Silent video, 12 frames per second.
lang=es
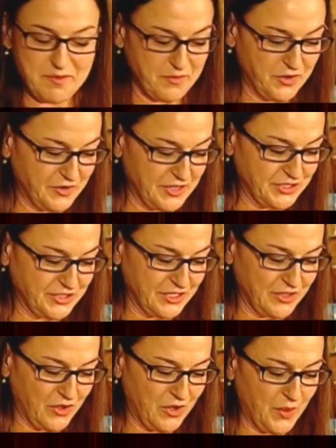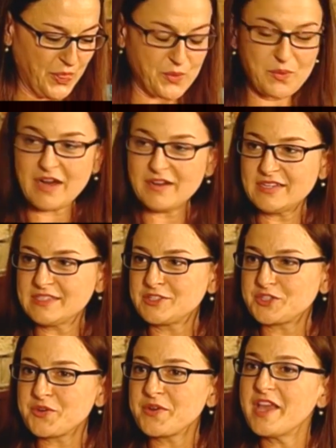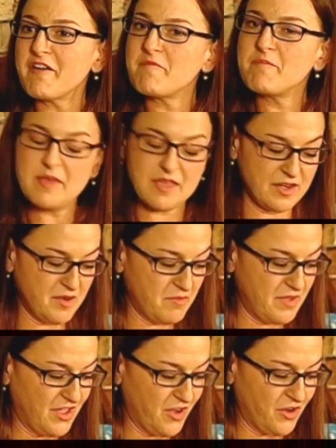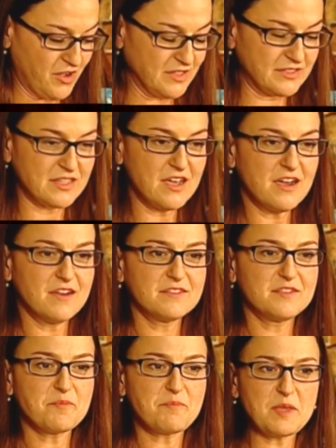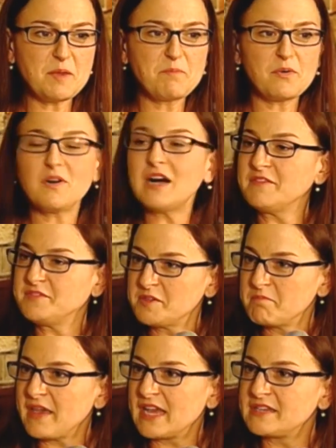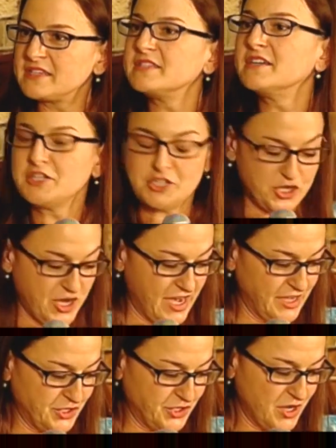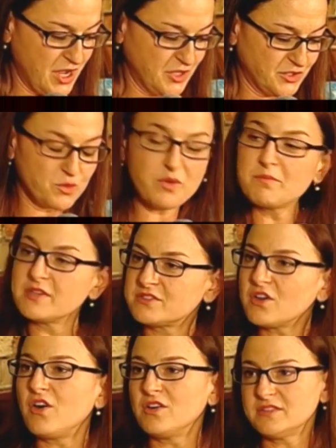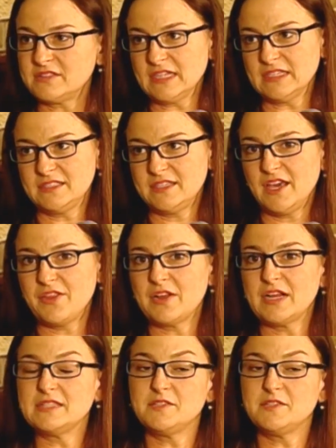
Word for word: immigration law throughout history have been because the people have demanded a change. So we must all stand together and